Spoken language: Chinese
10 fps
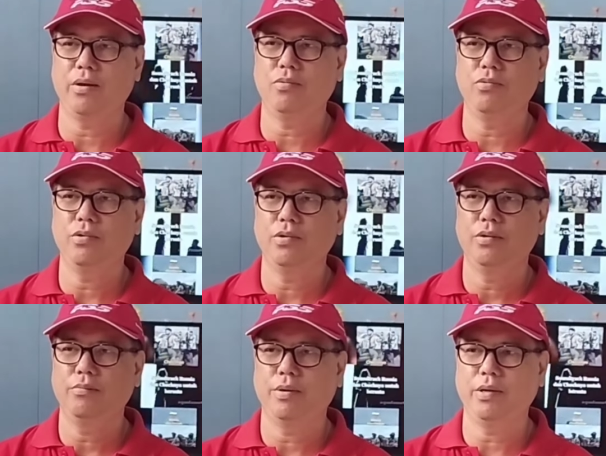一旦
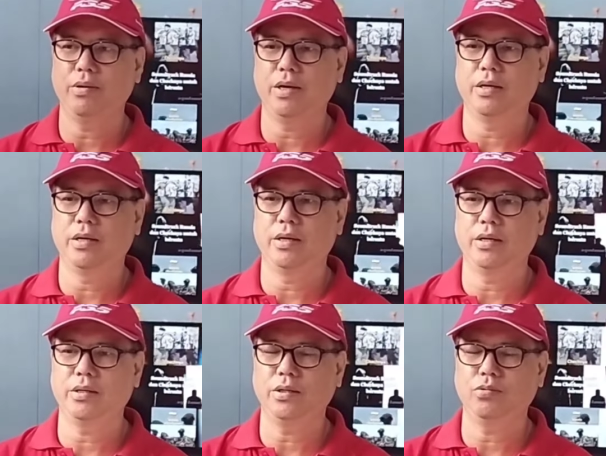俄
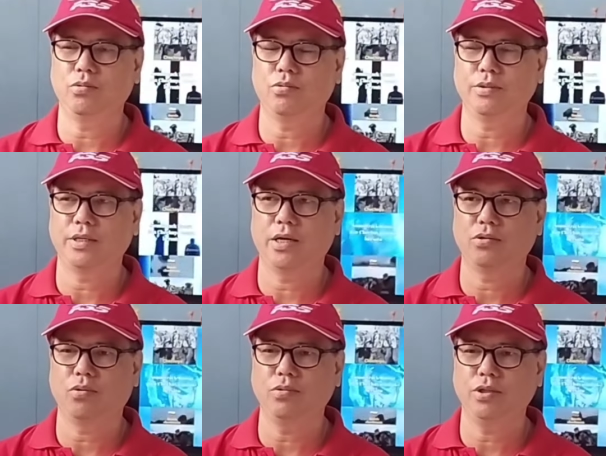罗斯的重
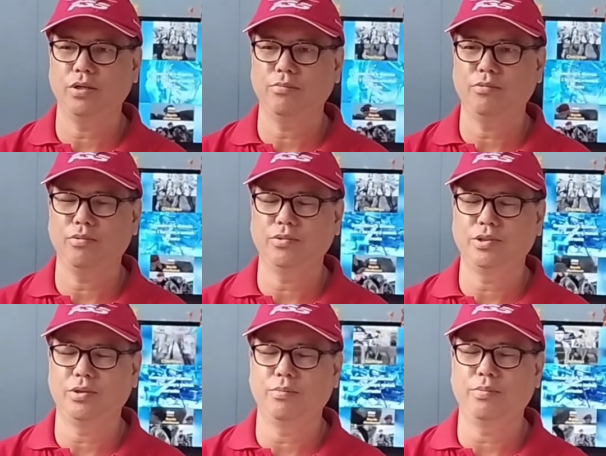火炮攻
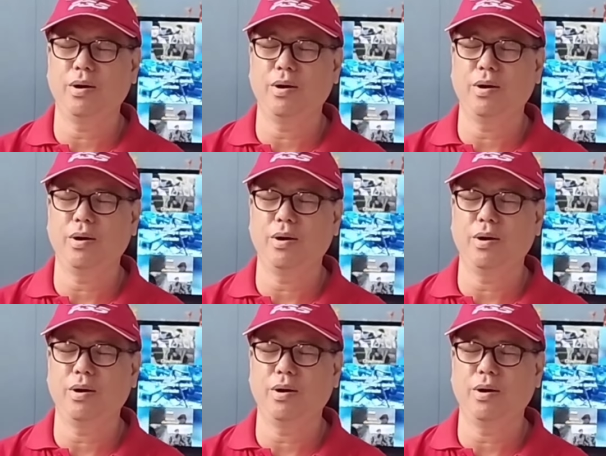击